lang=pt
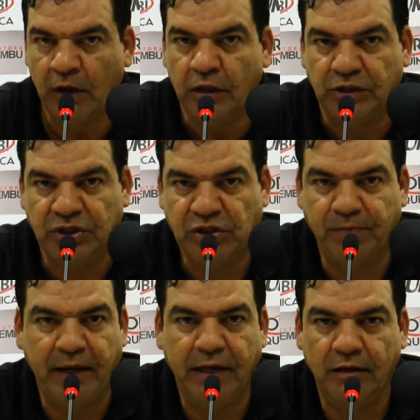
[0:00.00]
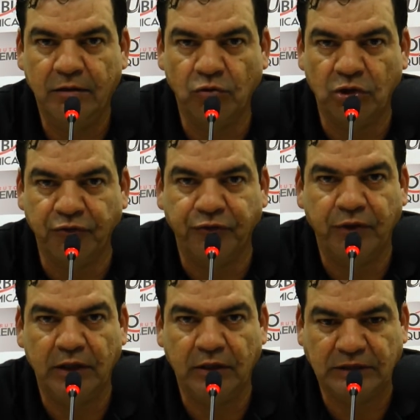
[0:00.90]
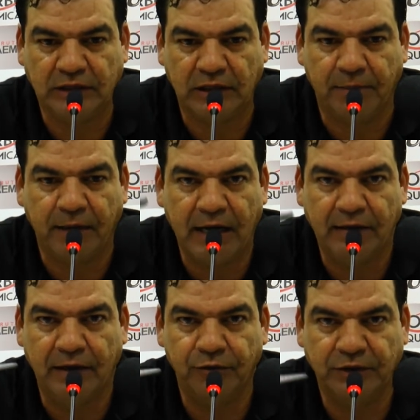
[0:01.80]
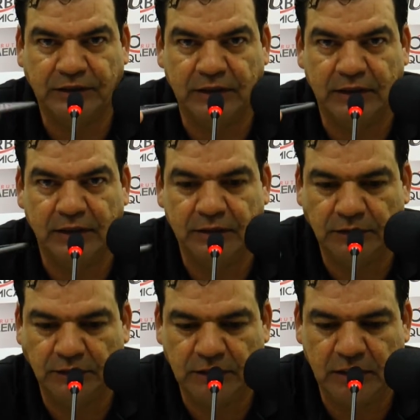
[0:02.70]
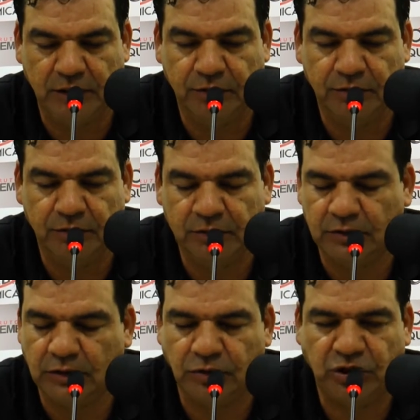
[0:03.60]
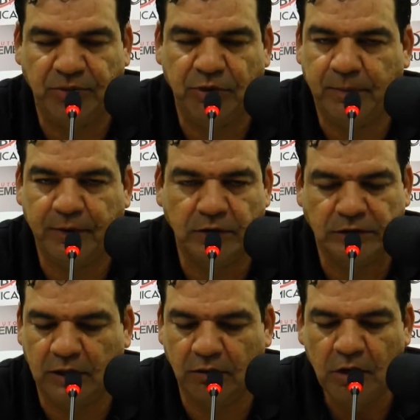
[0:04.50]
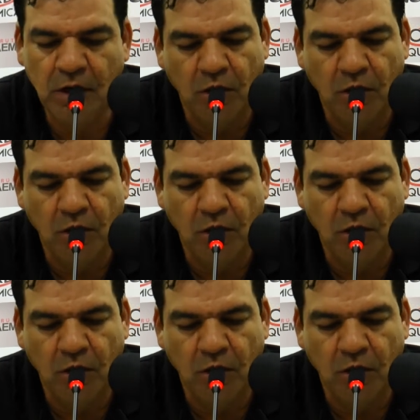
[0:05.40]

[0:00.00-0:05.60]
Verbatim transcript: diz bem o que foi o nosso trabalho e, a nossa, né, e o, e o nosso time no Paulistão.